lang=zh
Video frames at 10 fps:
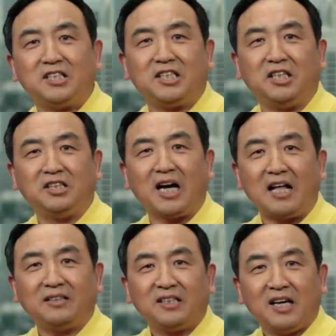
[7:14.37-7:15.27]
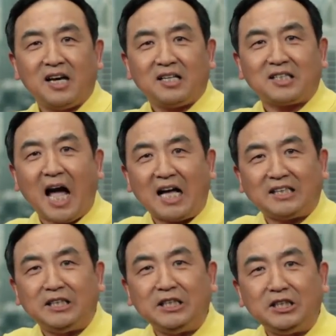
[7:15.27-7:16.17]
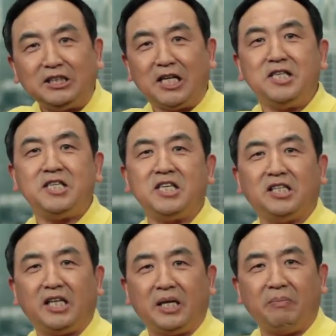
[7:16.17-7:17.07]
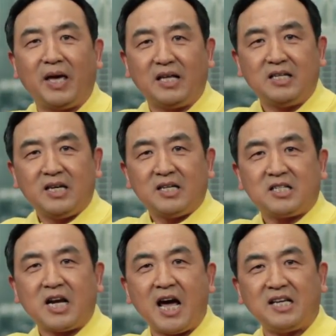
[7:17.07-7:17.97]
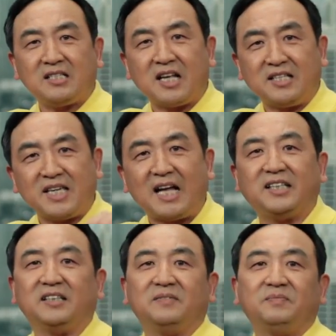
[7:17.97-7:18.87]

情感，打击人性的一面，拆散家庭。